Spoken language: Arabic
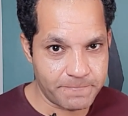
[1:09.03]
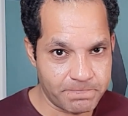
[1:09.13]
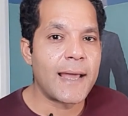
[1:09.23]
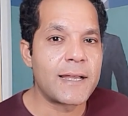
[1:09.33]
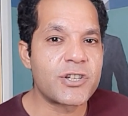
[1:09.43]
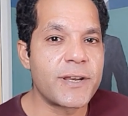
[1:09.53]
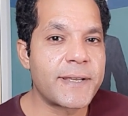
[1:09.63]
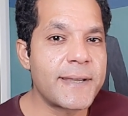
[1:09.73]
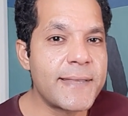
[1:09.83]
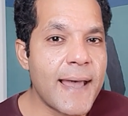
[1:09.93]
علشان
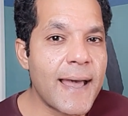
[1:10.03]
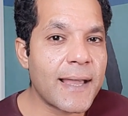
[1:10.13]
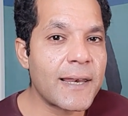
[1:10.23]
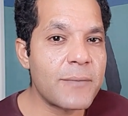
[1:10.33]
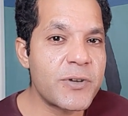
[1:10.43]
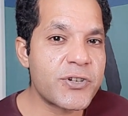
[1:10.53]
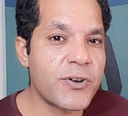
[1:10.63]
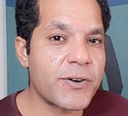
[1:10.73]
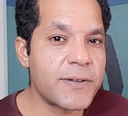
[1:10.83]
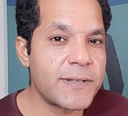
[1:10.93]
كده أغلب
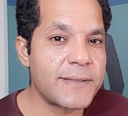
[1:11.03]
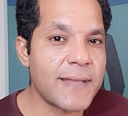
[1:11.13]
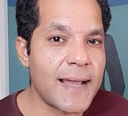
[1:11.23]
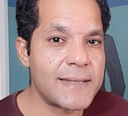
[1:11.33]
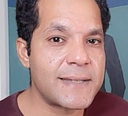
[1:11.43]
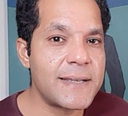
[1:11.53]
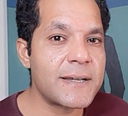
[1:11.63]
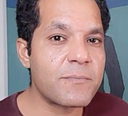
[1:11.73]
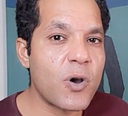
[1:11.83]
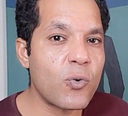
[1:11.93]
إشارات
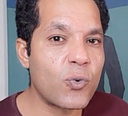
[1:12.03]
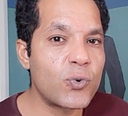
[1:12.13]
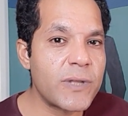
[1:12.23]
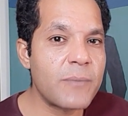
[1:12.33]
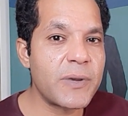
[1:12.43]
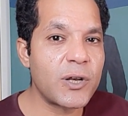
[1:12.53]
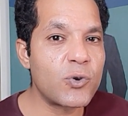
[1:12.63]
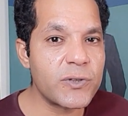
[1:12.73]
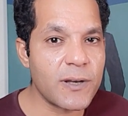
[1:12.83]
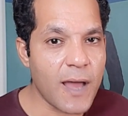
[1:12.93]
التحذير موجودة
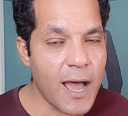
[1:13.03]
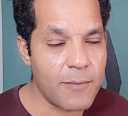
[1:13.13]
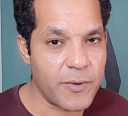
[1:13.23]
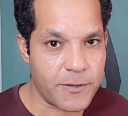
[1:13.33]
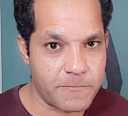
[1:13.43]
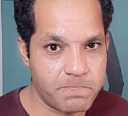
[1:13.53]
باللون الأحمر